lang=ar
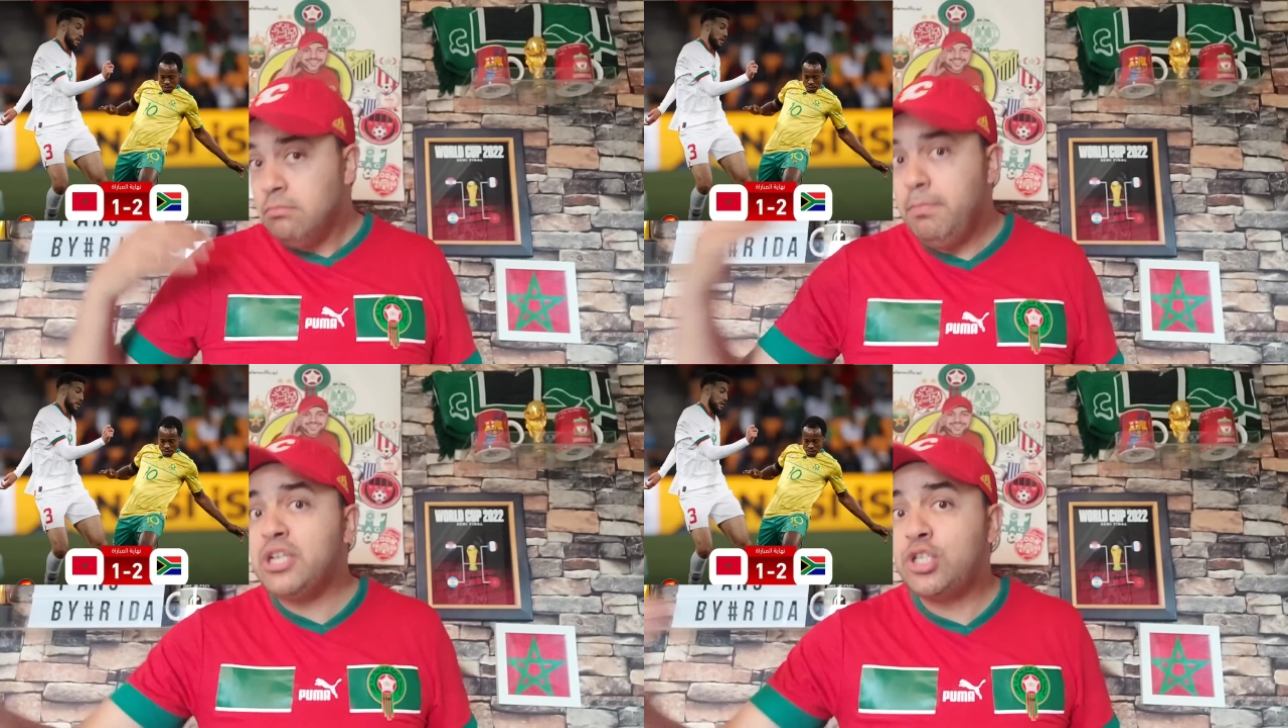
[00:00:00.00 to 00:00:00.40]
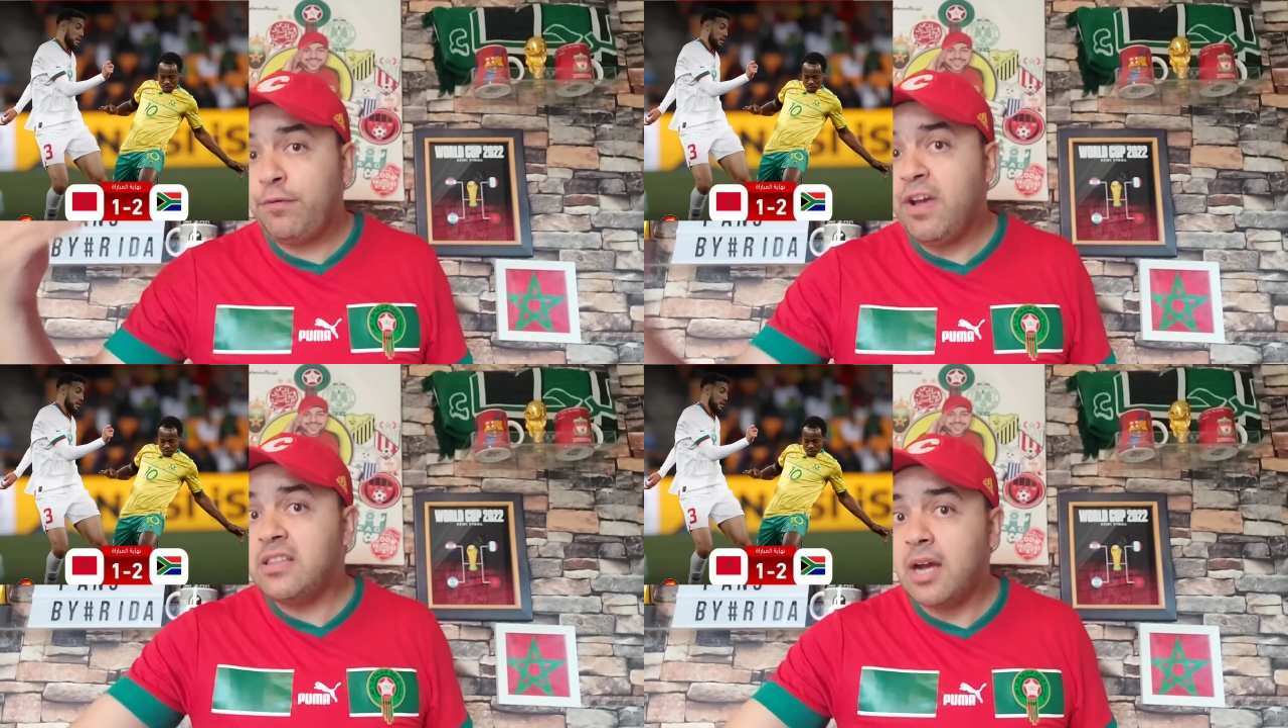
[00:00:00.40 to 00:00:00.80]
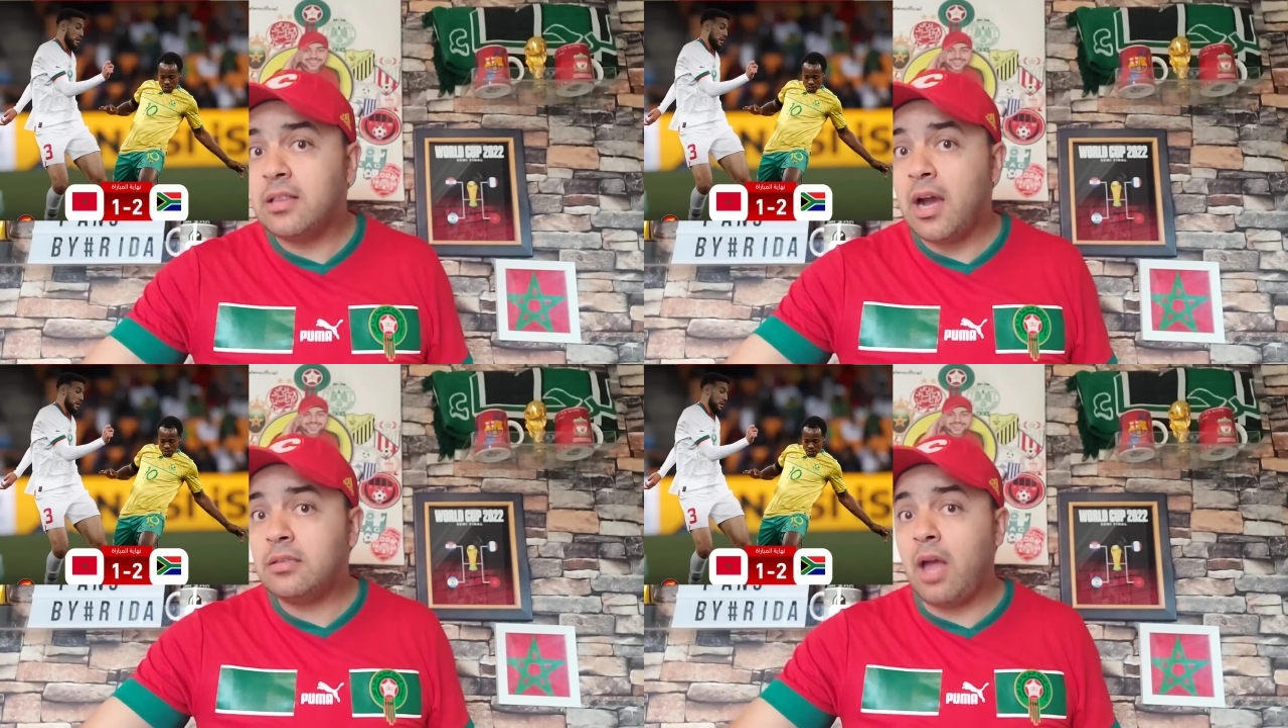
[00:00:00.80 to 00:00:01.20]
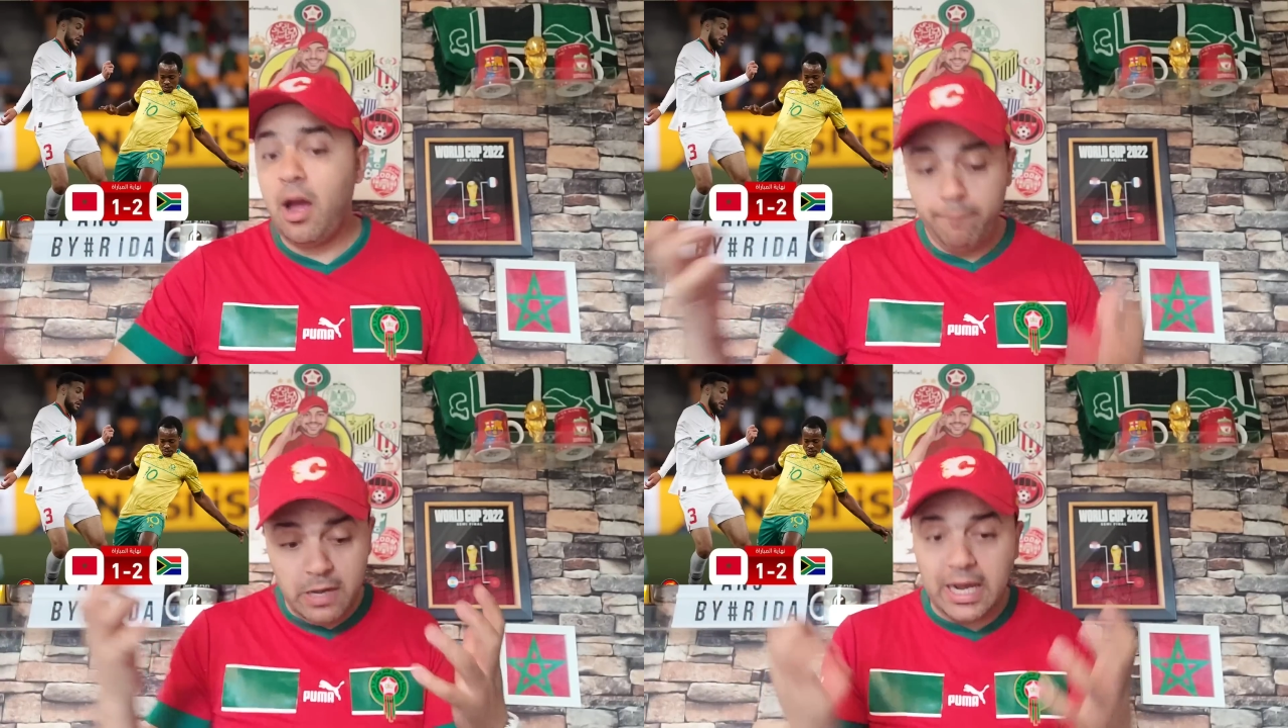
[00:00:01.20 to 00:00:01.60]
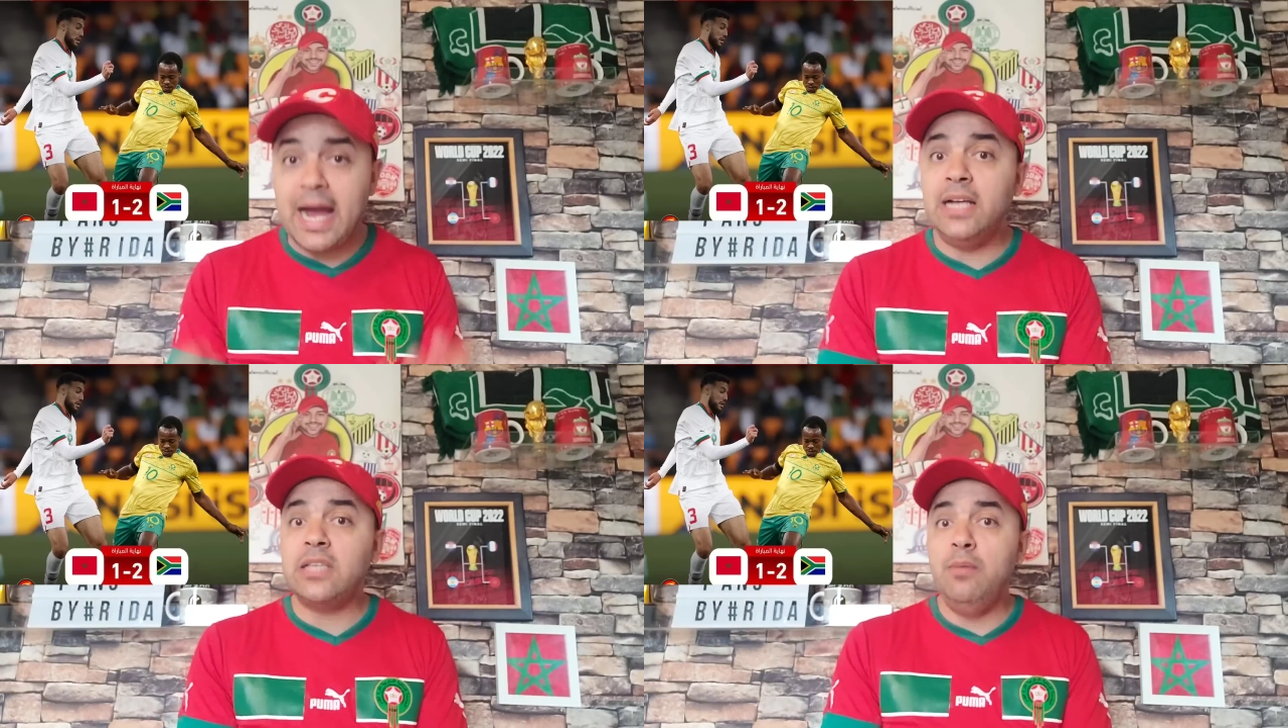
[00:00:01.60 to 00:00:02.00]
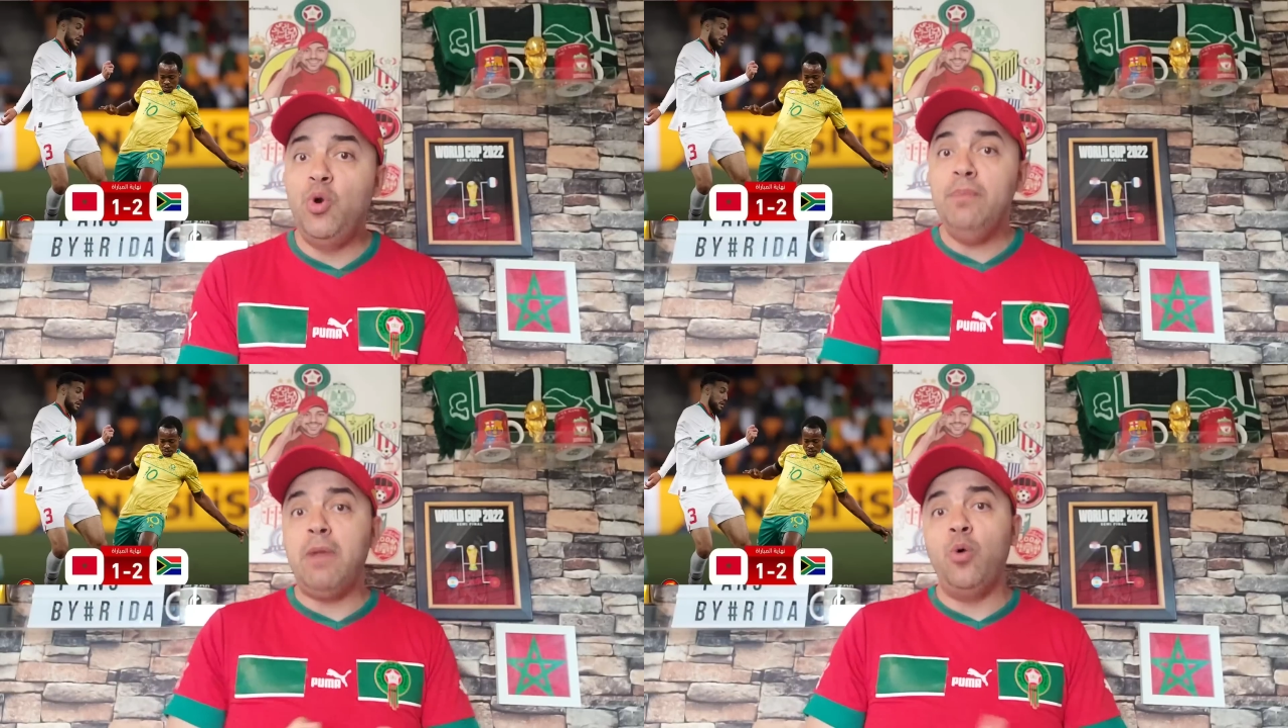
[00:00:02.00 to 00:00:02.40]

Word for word: باش تفادى هذه الاخطاء في اللقاءات المهمه